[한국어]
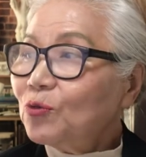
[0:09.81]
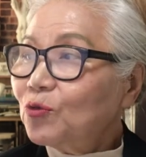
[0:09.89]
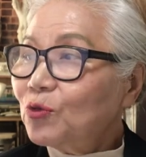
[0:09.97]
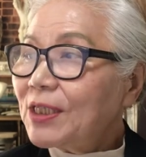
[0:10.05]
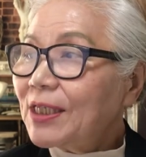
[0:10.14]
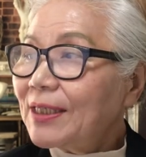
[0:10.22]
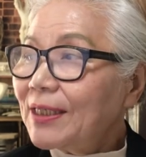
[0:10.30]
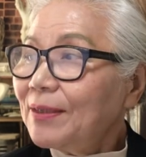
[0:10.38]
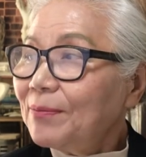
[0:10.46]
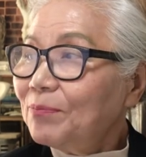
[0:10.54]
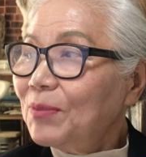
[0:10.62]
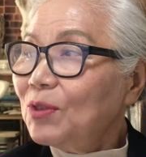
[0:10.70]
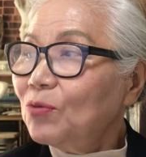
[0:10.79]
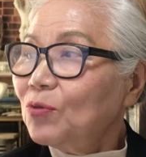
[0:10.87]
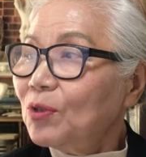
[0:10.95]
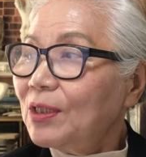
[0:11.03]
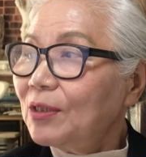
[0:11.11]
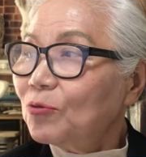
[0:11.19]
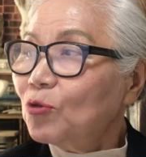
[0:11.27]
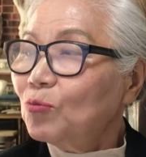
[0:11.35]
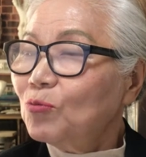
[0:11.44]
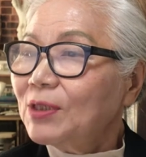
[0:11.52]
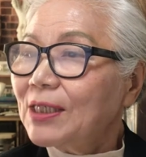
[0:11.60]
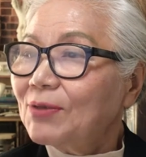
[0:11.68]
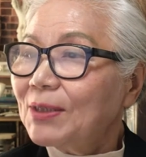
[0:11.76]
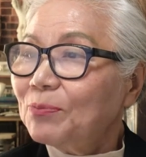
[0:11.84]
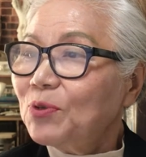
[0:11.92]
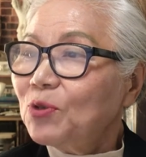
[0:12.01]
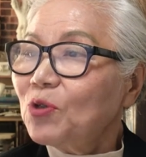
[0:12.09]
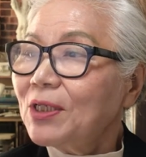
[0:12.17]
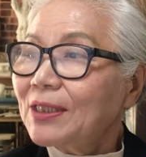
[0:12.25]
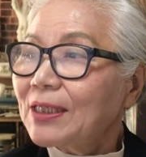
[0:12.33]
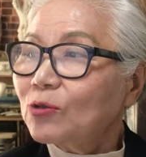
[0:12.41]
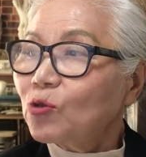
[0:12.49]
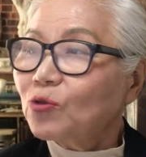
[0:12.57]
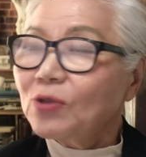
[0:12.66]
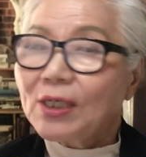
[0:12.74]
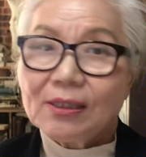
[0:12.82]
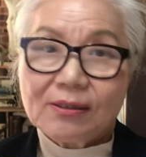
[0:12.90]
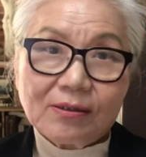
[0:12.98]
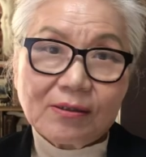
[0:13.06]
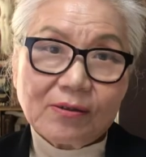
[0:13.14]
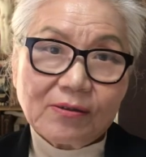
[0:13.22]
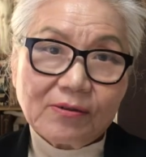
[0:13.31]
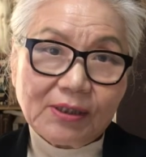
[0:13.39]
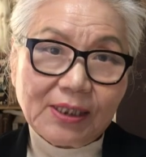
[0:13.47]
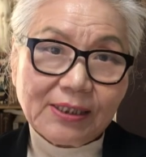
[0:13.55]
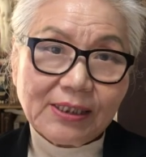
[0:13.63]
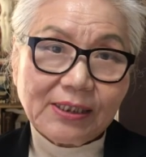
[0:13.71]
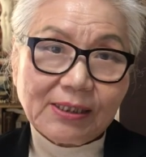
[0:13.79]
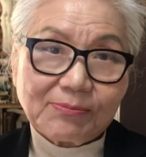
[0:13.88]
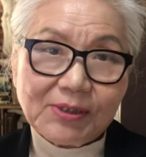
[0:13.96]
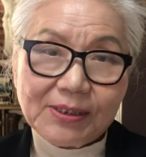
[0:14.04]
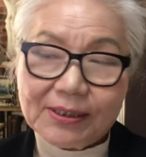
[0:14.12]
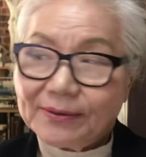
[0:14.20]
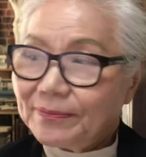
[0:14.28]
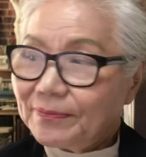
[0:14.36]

주장에 미 국무장관 필요에 따라 조정할 것이라는 기사입니다.